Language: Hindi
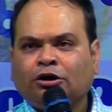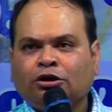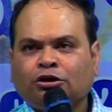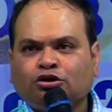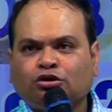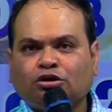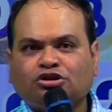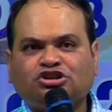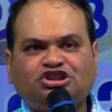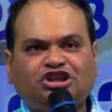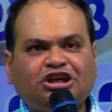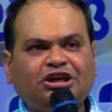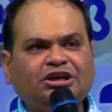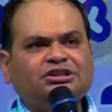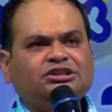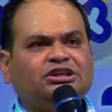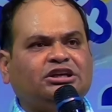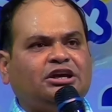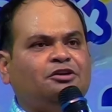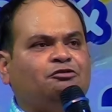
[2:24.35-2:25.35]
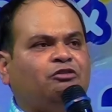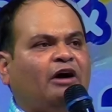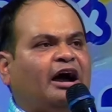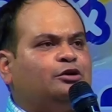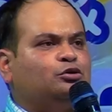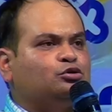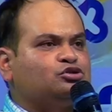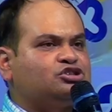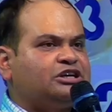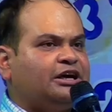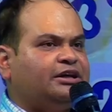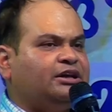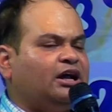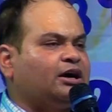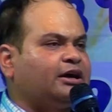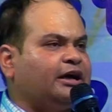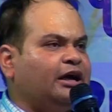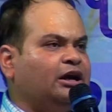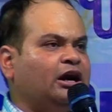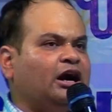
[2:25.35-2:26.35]
तो चीन की वायुसेना
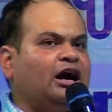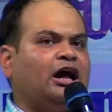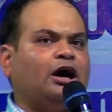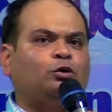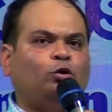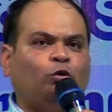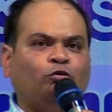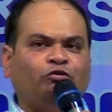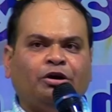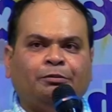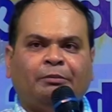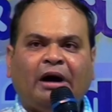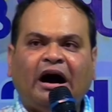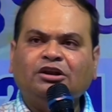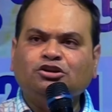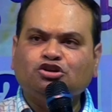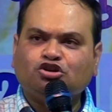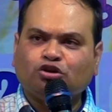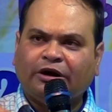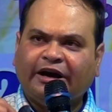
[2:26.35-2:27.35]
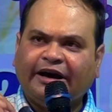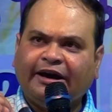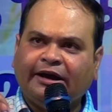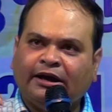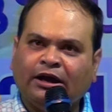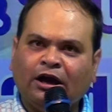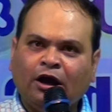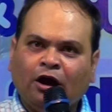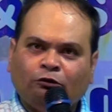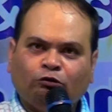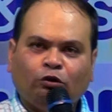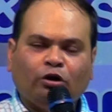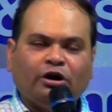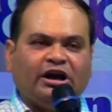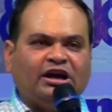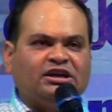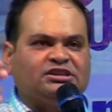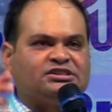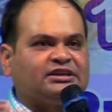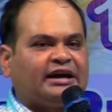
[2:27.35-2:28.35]
के लड़ाकू विमान जो हैं वो
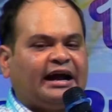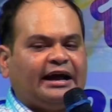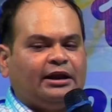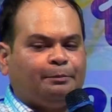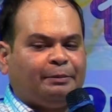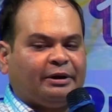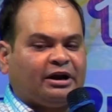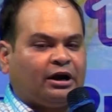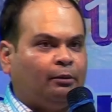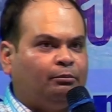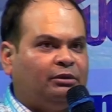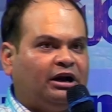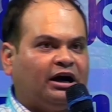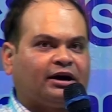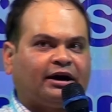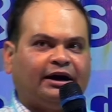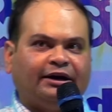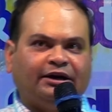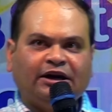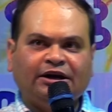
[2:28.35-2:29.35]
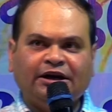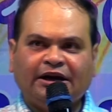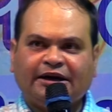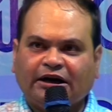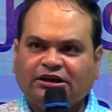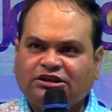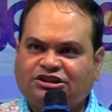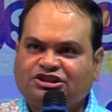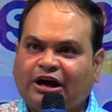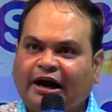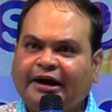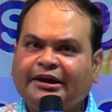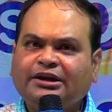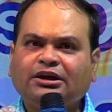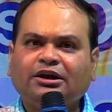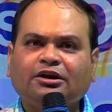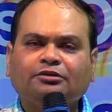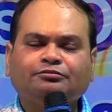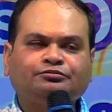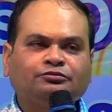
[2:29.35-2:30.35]
इसराइल पर हमला करने निकल
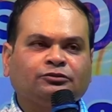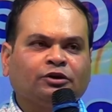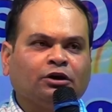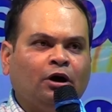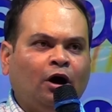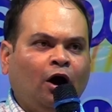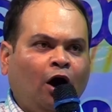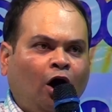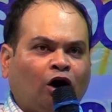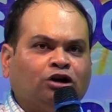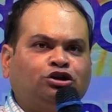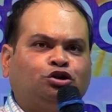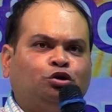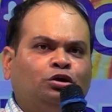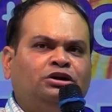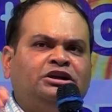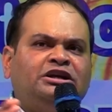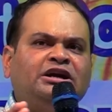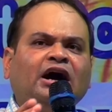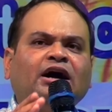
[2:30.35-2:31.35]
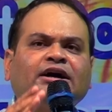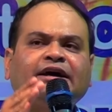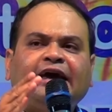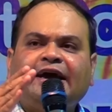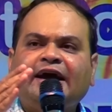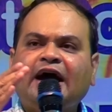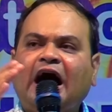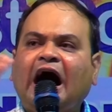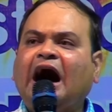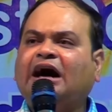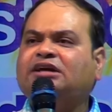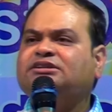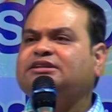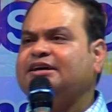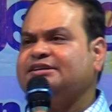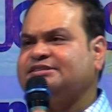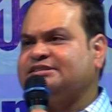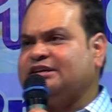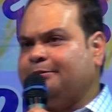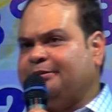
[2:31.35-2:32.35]
जाएंगे और दुनिया के
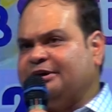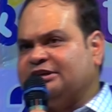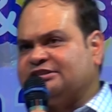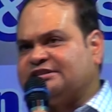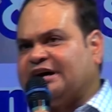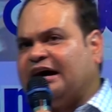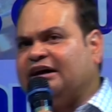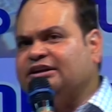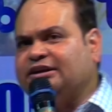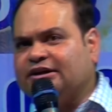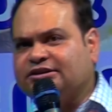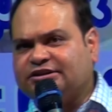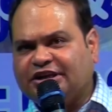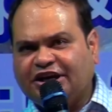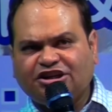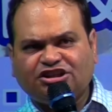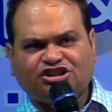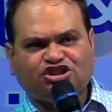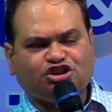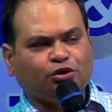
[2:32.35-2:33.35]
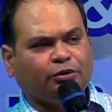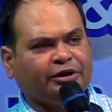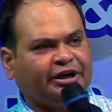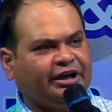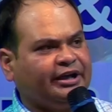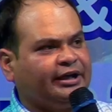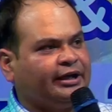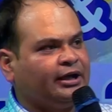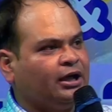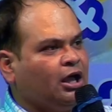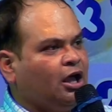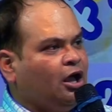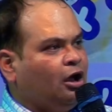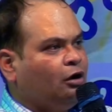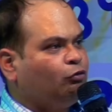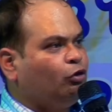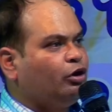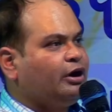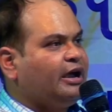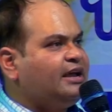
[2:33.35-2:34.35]
आधे से भी ज्यादा देश जो
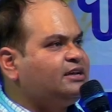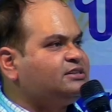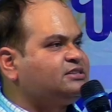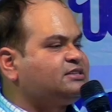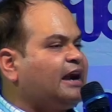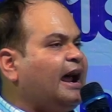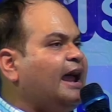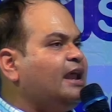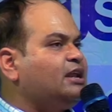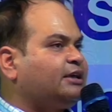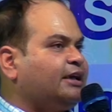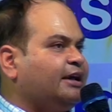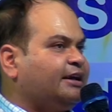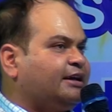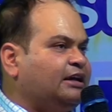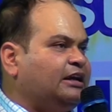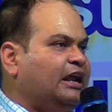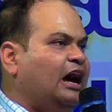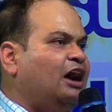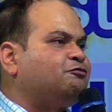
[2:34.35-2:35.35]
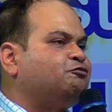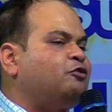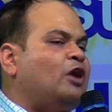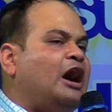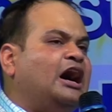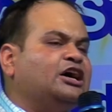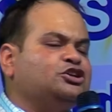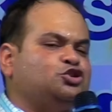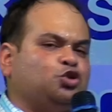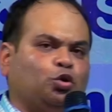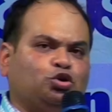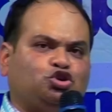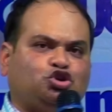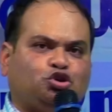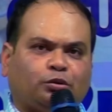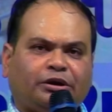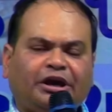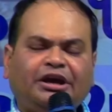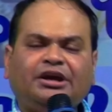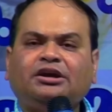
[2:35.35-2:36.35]
हैं वो इसराइल के खिलाफ आज हो
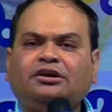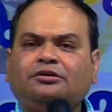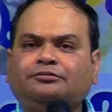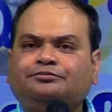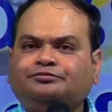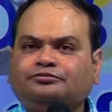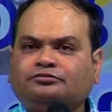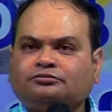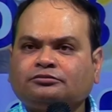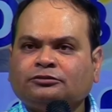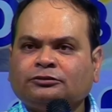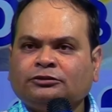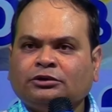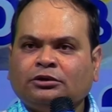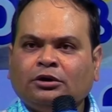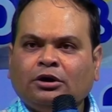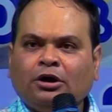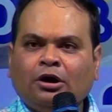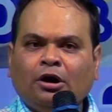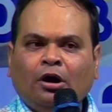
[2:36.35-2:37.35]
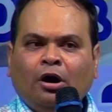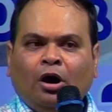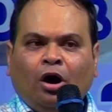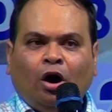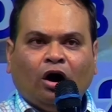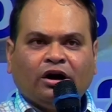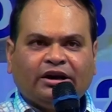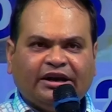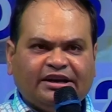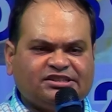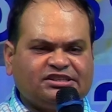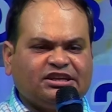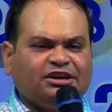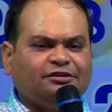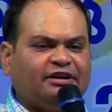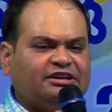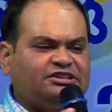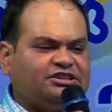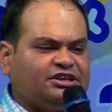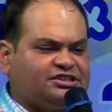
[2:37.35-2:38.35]
चुके हैं और इसी
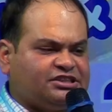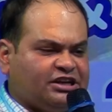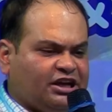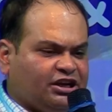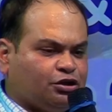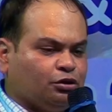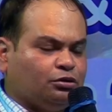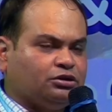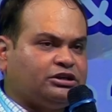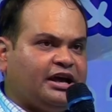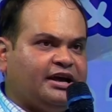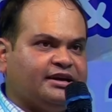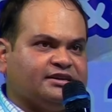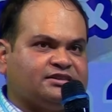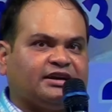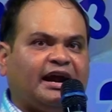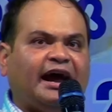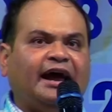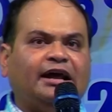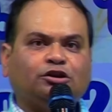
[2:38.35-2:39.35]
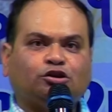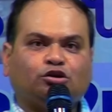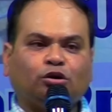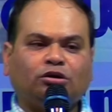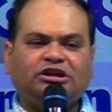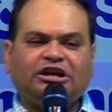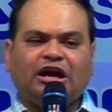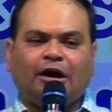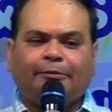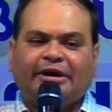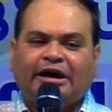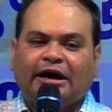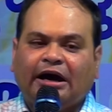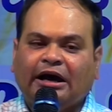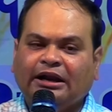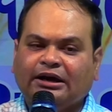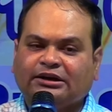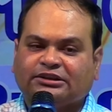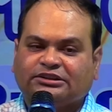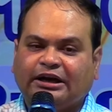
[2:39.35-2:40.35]
वजह से क्योंकि इसराइल दुनिया में
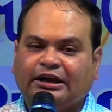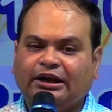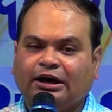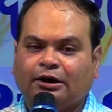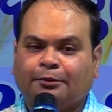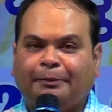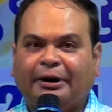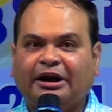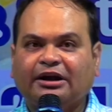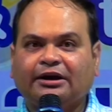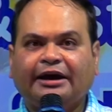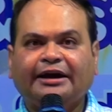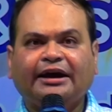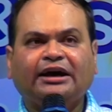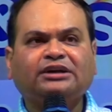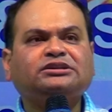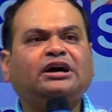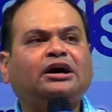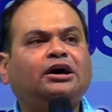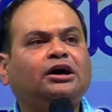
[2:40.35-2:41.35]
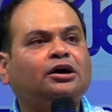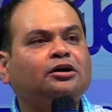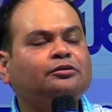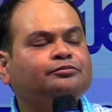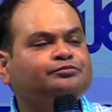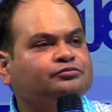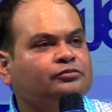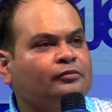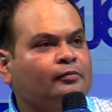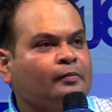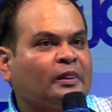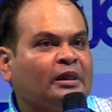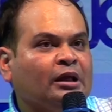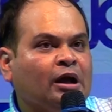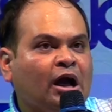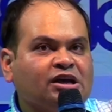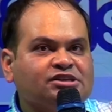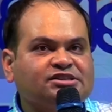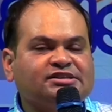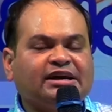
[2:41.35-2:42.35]
अलग थलग पड़ गया था
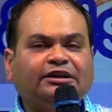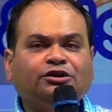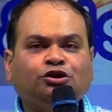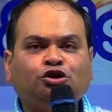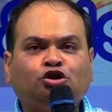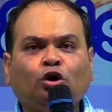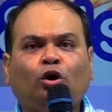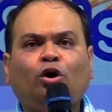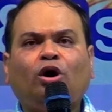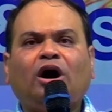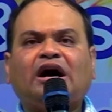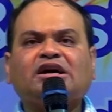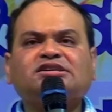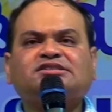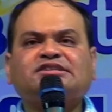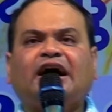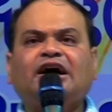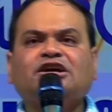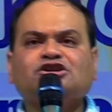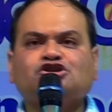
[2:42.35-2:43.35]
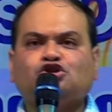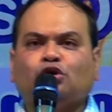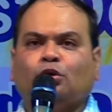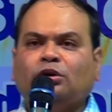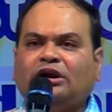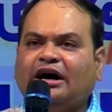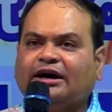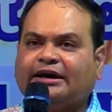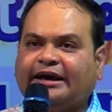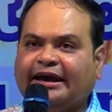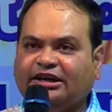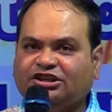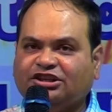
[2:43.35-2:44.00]
सन 2016 के